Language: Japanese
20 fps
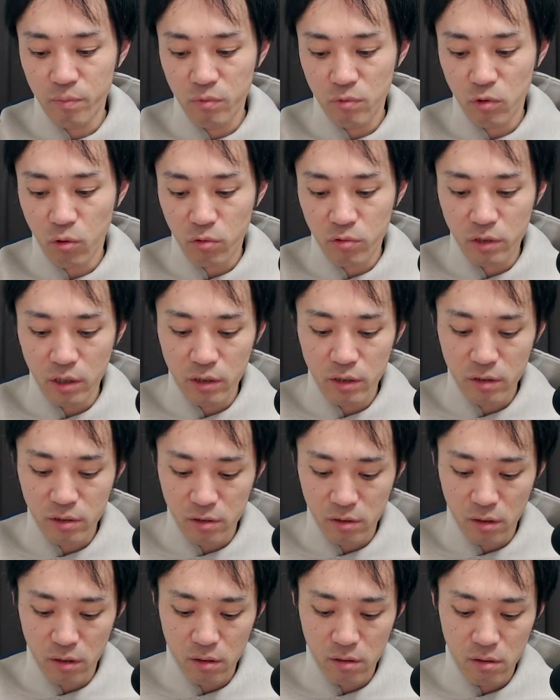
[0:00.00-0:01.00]
特典で
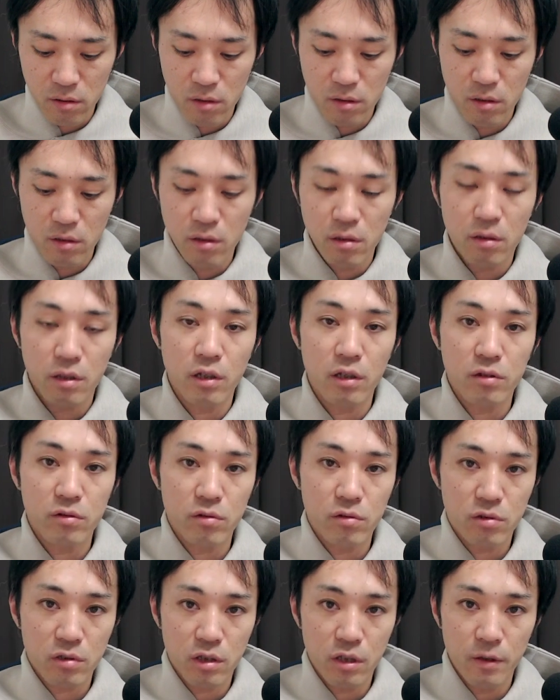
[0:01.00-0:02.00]
すね。
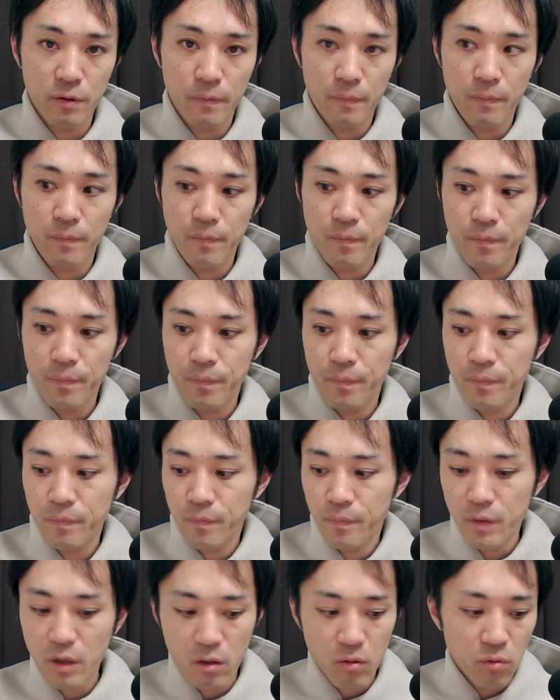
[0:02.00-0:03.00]
ケース付き。だか
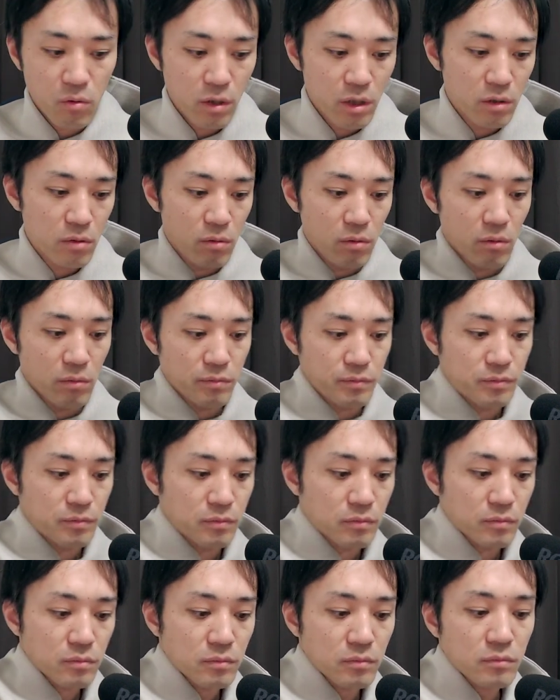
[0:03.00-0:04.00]
らこれの、
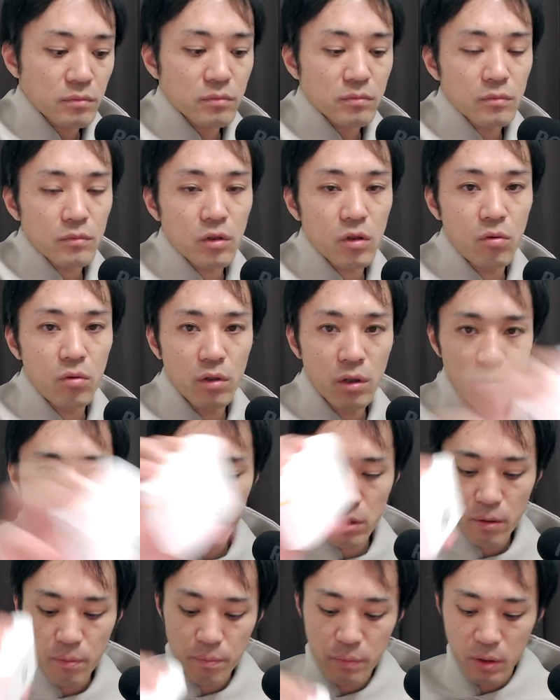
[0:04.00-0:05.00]
これ
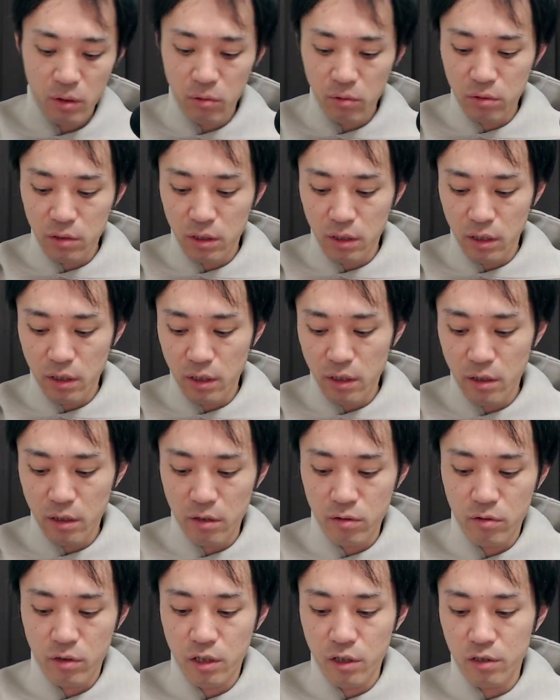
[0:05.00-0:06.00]
をねピコって入れら
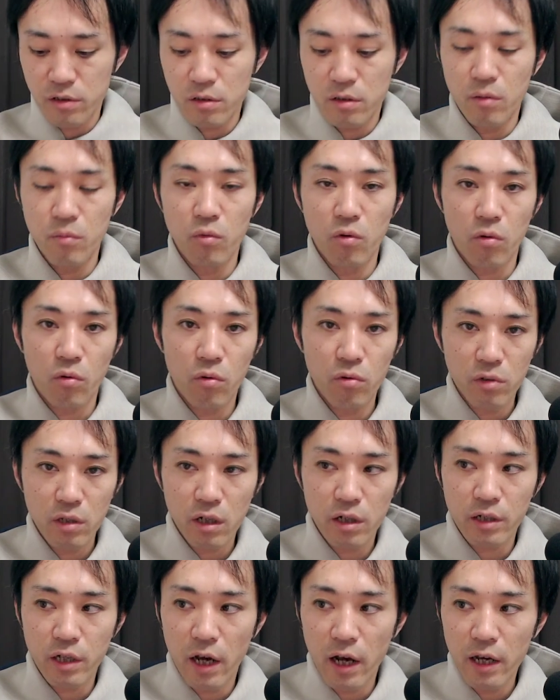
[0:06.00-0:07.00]
れるケースがもうこの
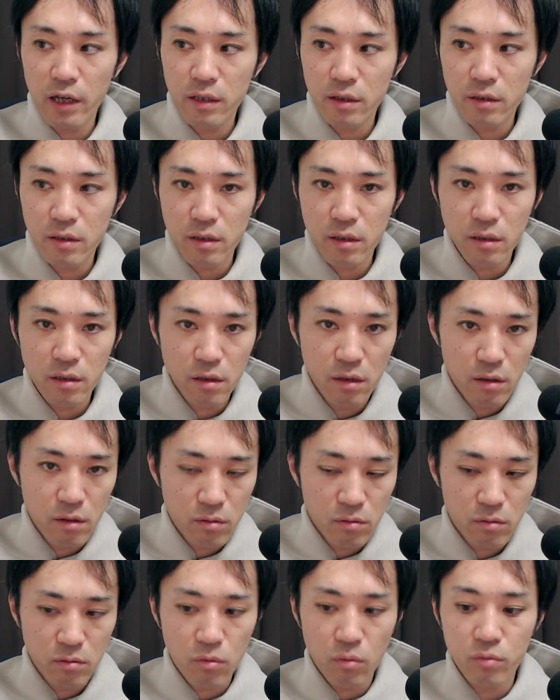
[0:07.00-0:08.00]
中に入って
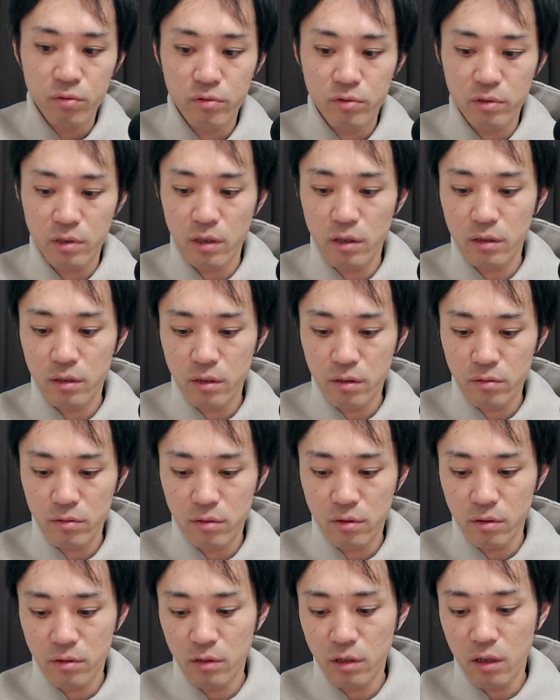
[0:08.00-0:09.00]
同封されてるっ
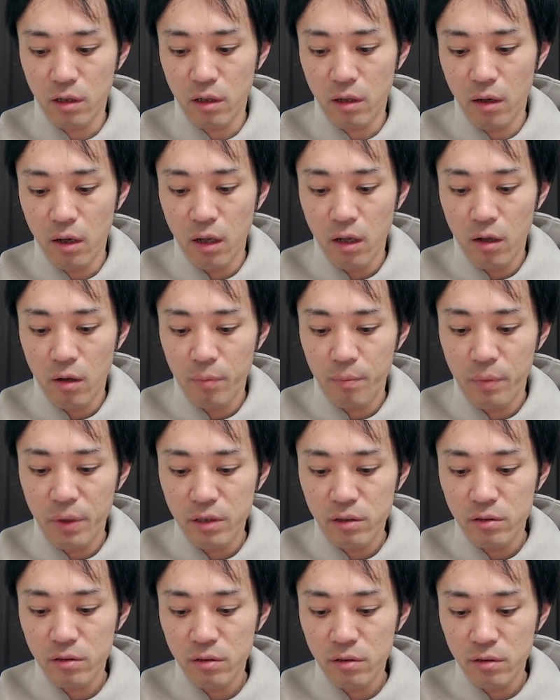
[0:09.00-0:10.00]
ていうだから
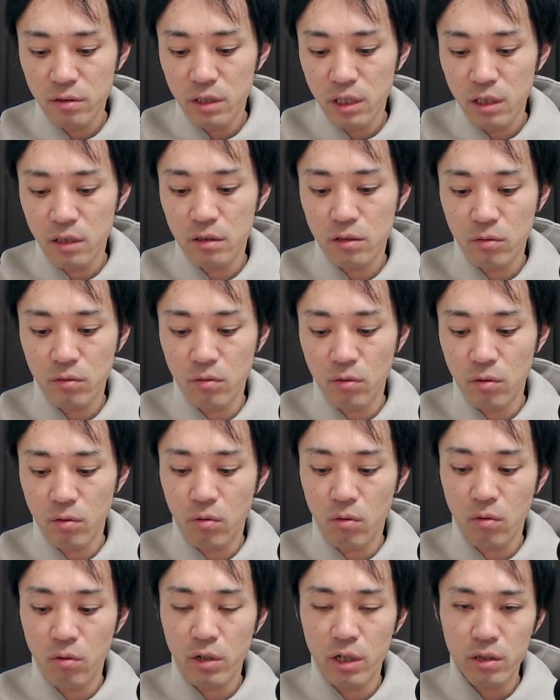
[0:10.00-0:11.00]
別にその
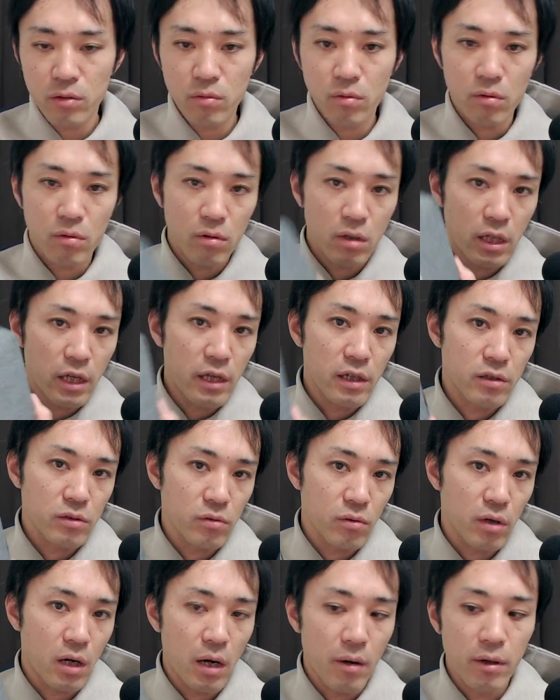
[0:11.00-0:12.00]
これの
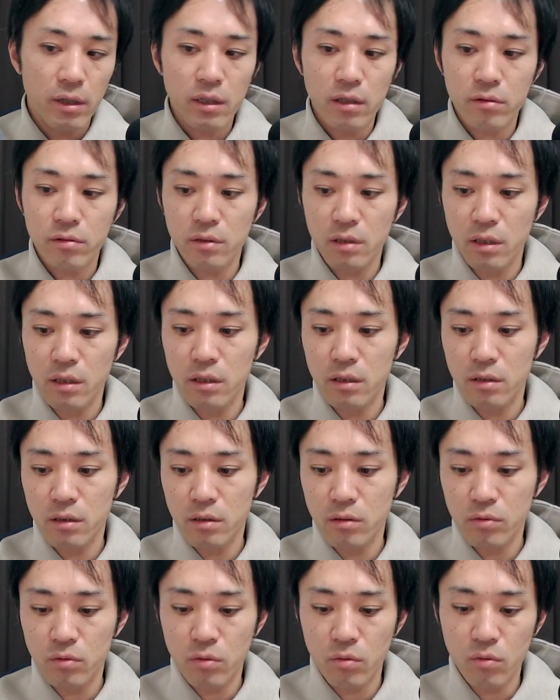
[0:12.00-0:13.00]
ケースを買わなくていいっ
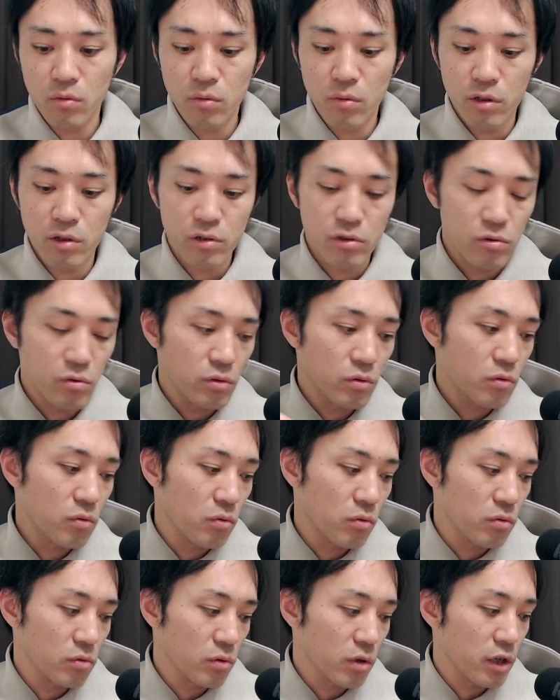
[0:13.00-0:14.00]
ていうところは非常に
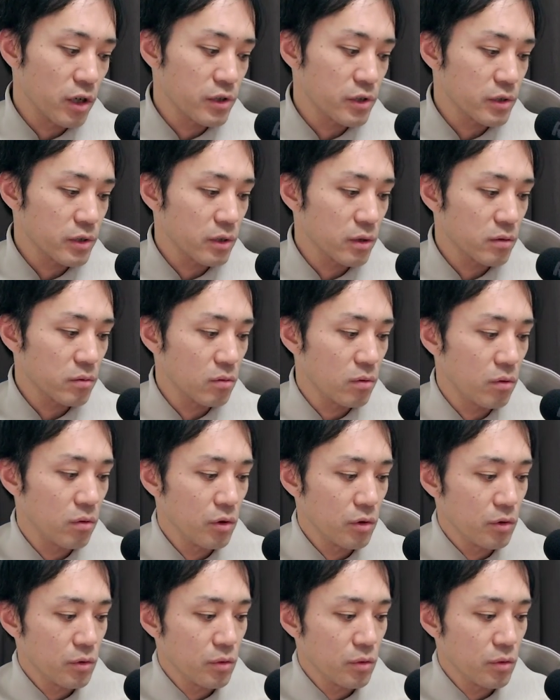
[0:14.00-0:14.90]
ここの会社さんの